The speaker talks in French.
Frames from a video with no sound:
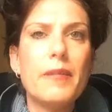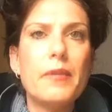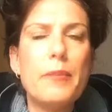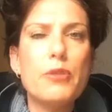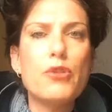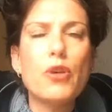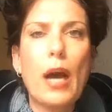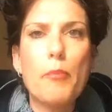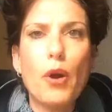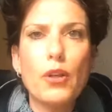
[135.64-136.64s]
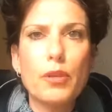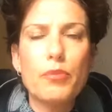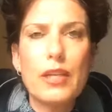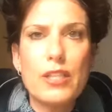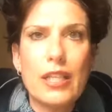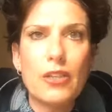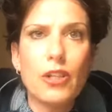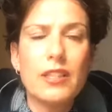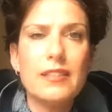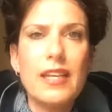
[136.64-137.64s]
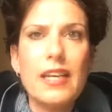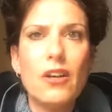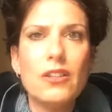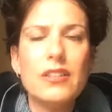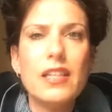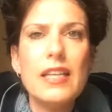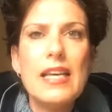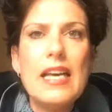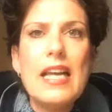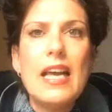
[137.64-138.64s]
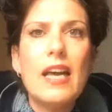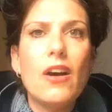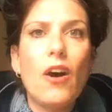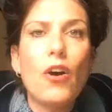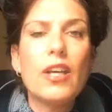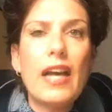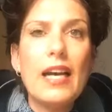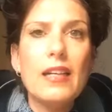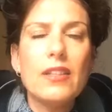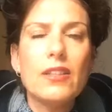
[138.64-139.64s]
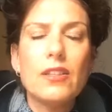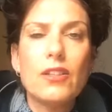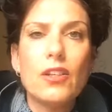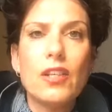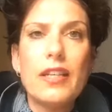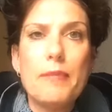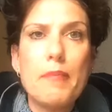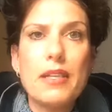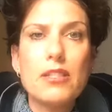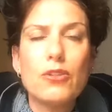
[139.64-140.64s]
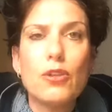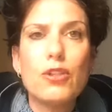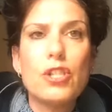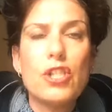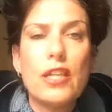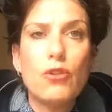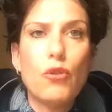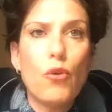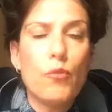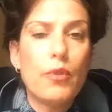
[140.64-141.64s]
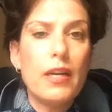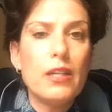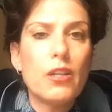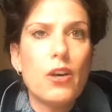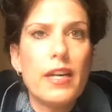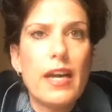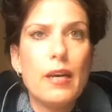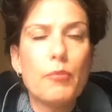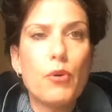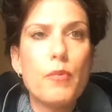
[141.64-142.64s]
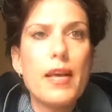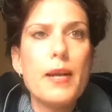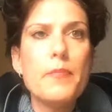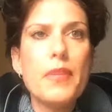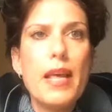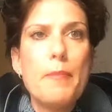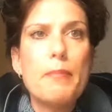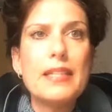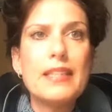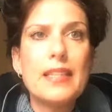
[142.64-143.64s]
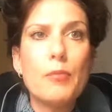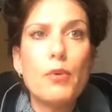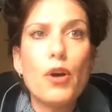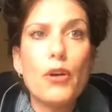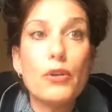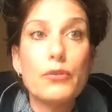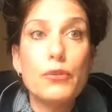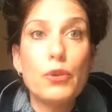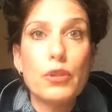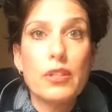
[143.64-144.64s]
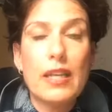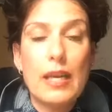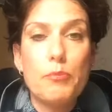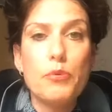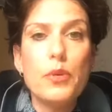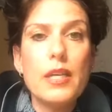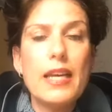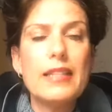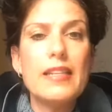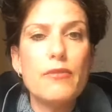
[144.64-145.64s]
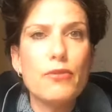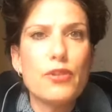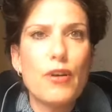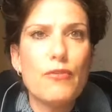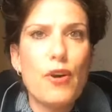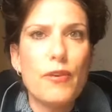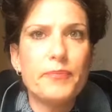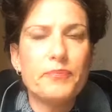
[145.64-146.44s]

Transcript: les, mesures à prendre pour la sécurité, on dit, euh, en cas que les masques d'oxygène tombent, hein, quand il y a un problème, mettez d'abord le vôtre et puis aidez vos enfants.